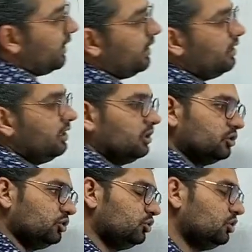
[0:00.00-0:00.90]
है
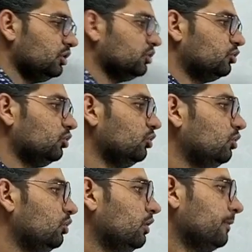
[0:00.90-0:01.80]
जो
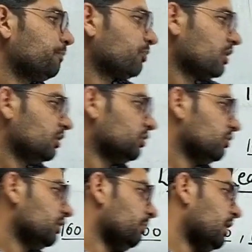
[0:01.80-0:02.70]

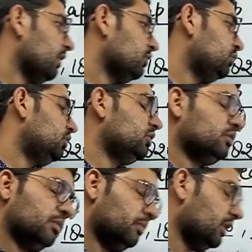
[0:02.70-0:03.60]

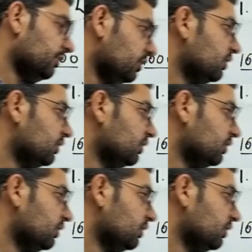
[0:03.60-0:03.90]
मतलब